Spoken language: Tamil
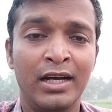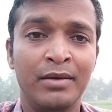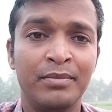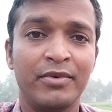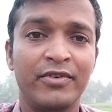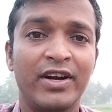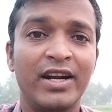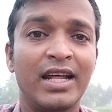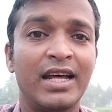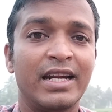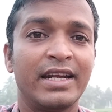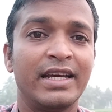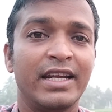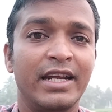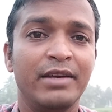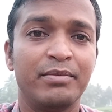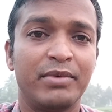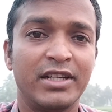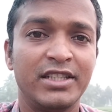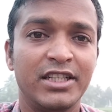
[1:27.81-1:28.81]
இப்போ
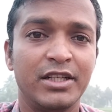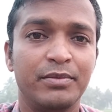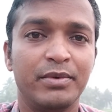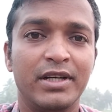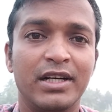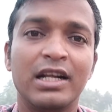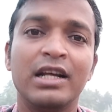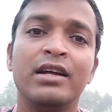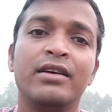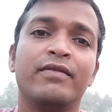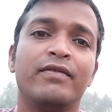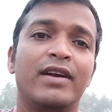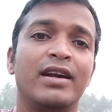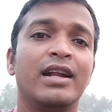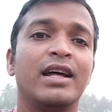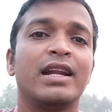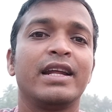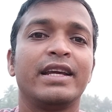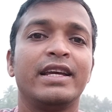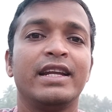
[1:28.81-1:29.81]
வல்லாரைக்கீரையும் பறிச்சுட்டு போயிட்டோம்னா
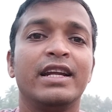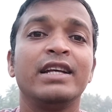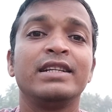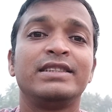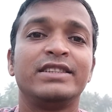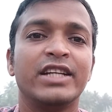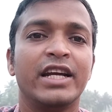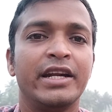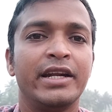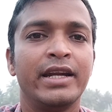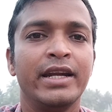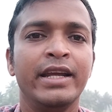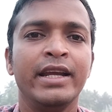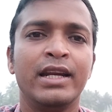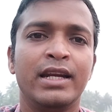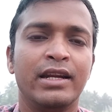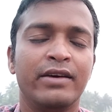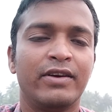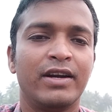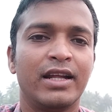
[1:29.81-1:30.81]
வல்லாரைக்கீரை சட்னி
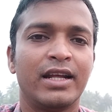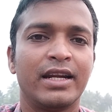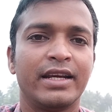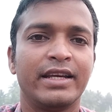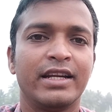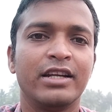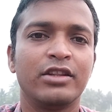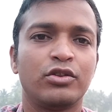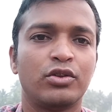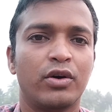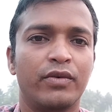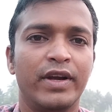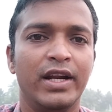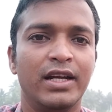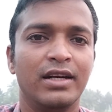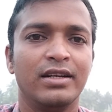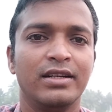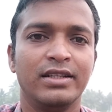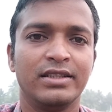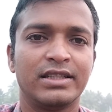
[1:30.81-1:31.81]
இல்லை வல்லாரைக்கீரை
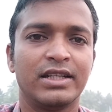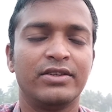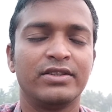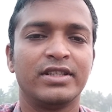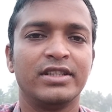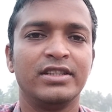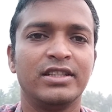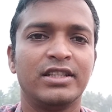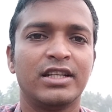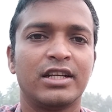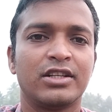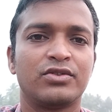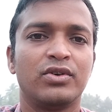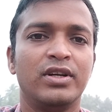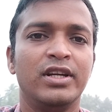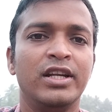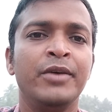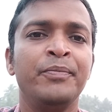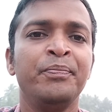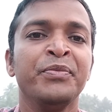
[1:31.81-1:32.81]
துவையல் நிசாவை செஞ்சு தர
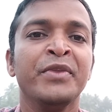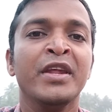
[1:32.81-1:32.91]
சொல்லி